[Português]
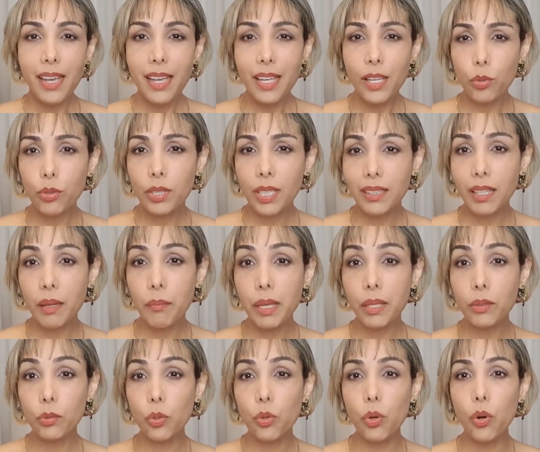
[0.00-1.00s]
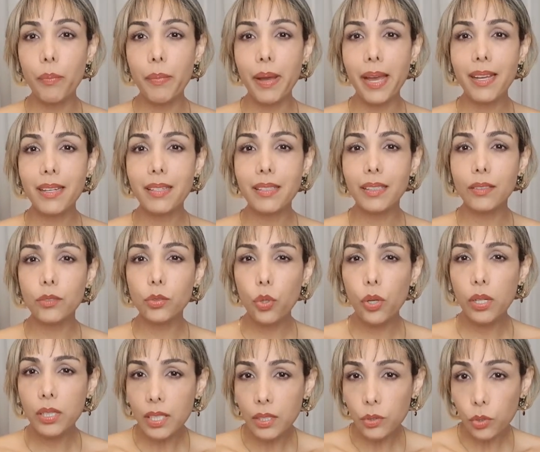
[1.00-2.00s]
E o tratamento começa
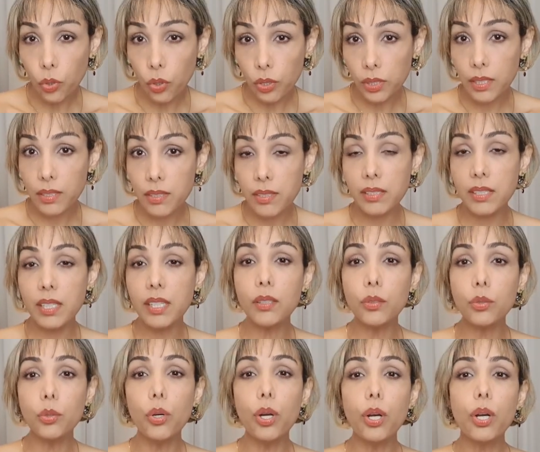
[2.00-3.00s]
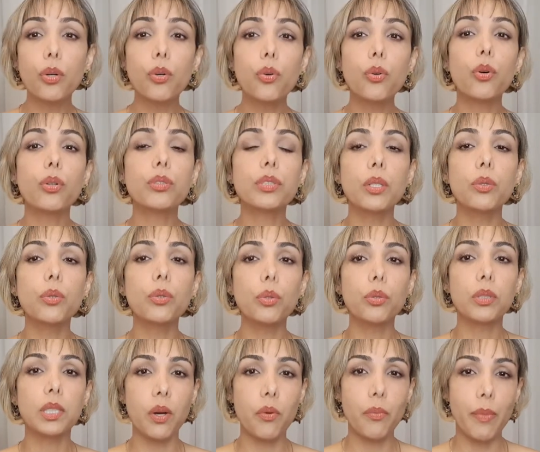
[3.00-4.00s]
tornando conhecido o
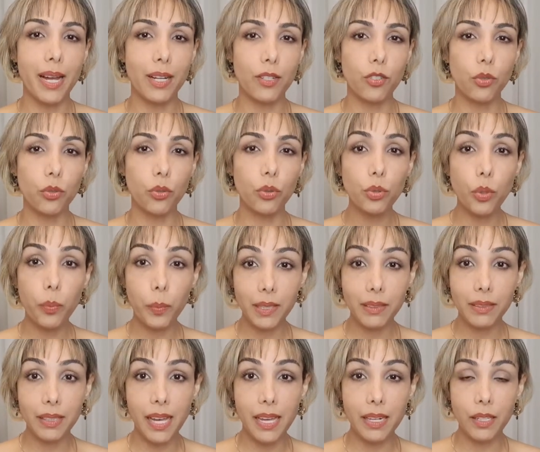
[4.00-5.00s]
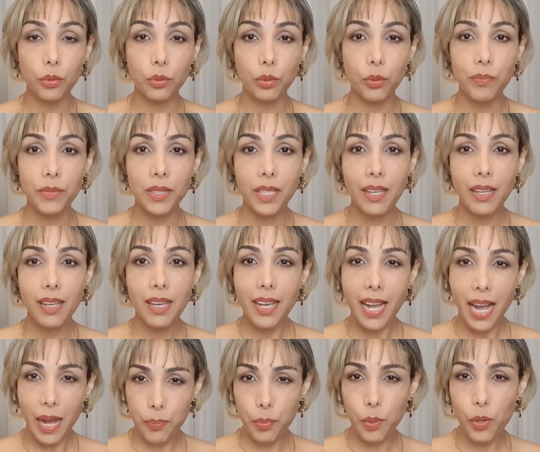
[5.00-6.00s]
conteúdo traumático do pretérito.
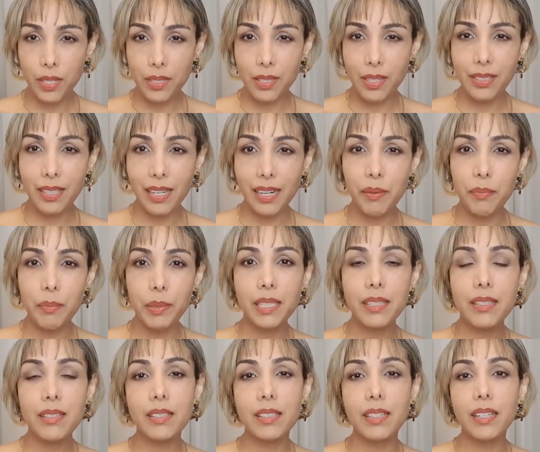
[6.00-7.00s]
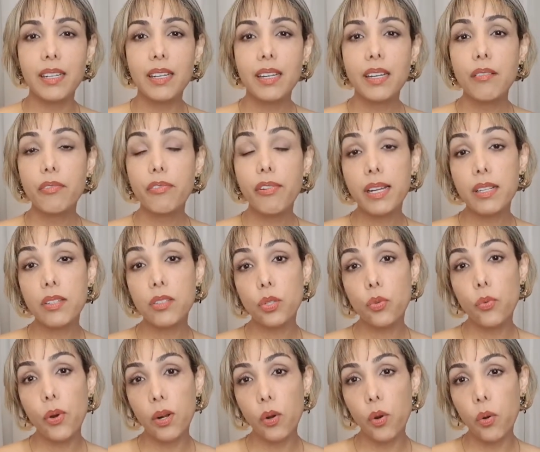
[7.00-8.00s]
Após essa lembrança, faz-se
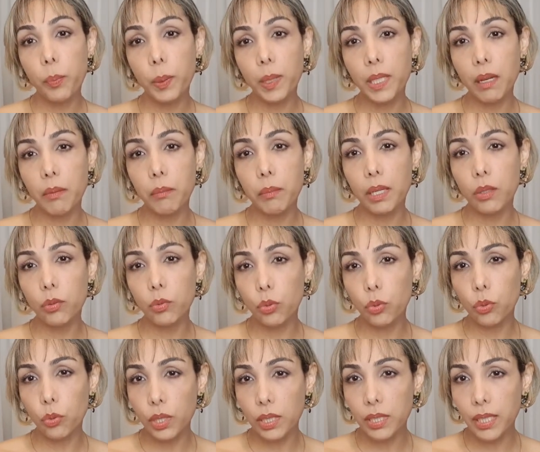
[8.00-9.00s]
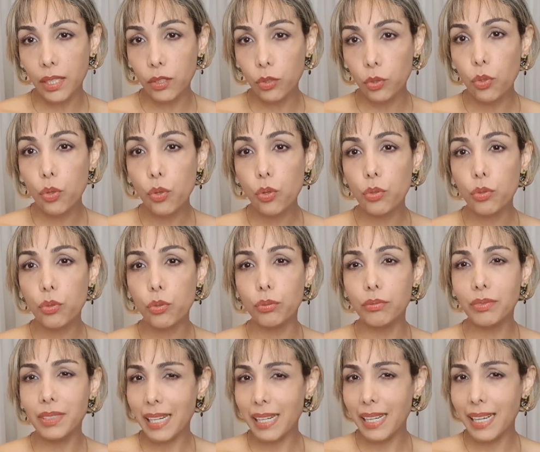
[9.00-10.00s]
um acompanhamento cuidadoso,
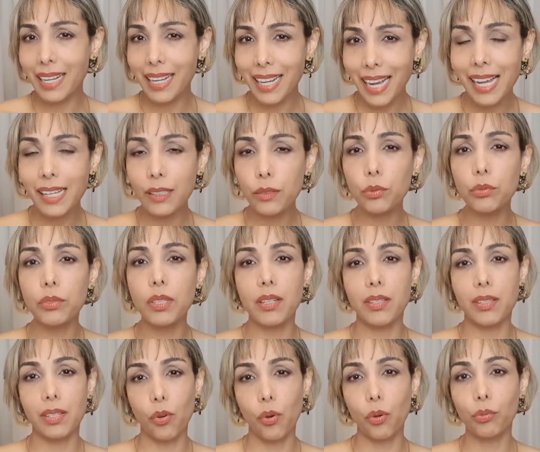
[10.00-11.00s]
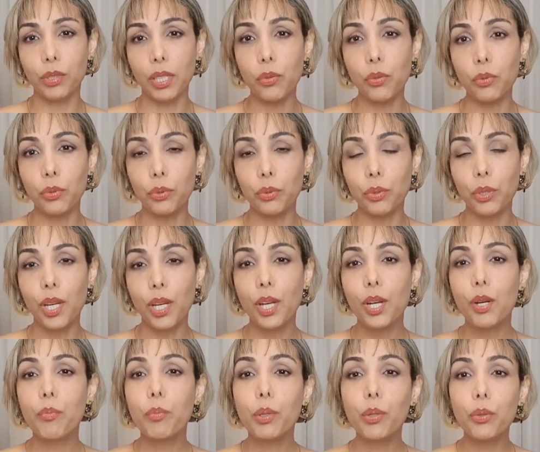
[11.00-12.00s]
delicado desse conteúdo,
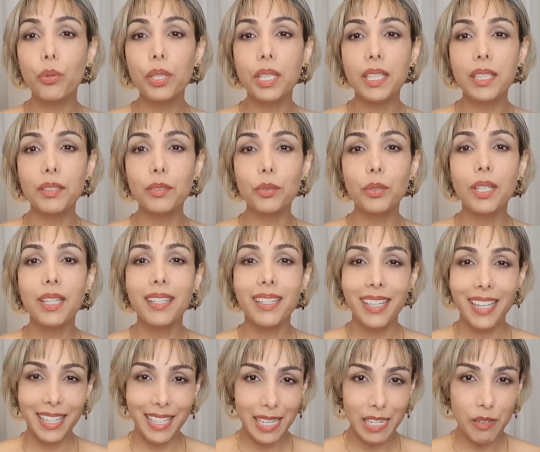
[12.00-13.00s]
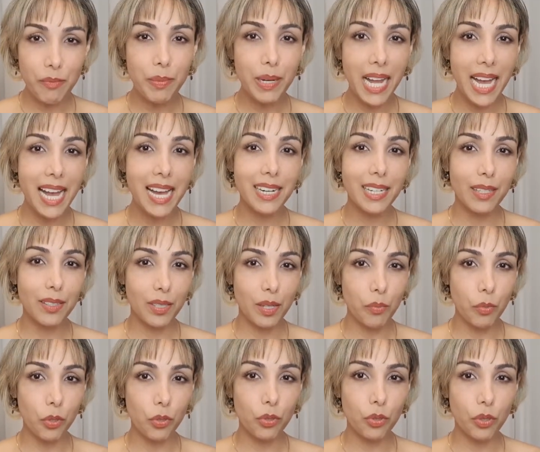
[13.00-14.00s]
procurando equilibrar as
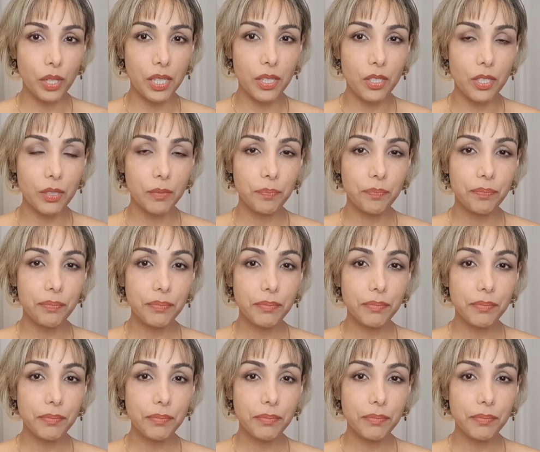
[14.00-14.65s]
emoções.